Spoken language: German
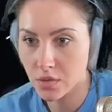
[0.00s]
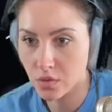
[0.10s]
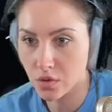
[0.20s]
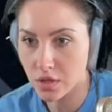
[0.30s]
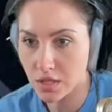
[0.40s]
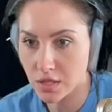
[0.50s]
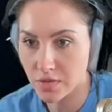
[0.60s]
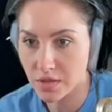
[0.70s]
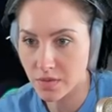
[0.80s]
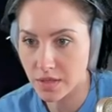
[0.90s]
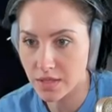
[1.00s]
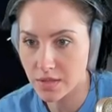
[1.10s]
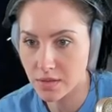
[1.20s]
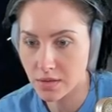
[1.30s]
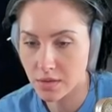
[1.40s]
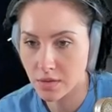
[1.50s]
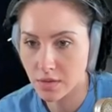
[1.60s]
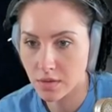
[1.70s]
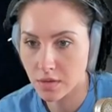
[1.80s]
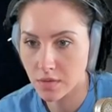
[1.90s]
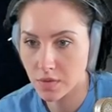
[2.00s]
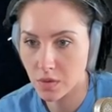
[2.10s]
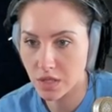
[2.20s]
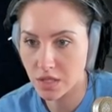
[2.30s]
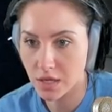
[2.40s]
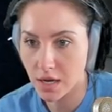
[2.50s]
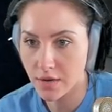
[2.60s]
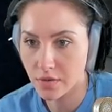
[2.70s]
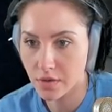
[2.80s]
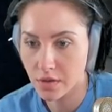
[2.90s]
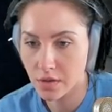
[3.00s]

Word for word: Oh Gott, das hätte ich fast vergessen. Eine violette Tafel.